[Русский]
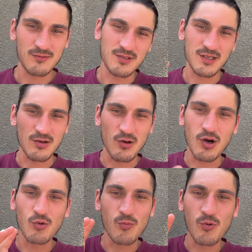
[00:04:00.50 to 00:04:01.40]
звезд, такое
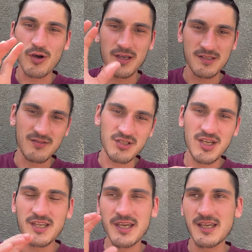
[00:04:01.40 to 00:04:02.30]
голубое
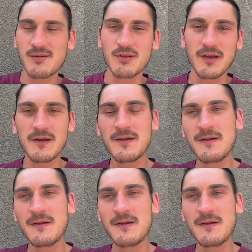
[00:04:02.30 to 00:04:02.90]
свечение именно,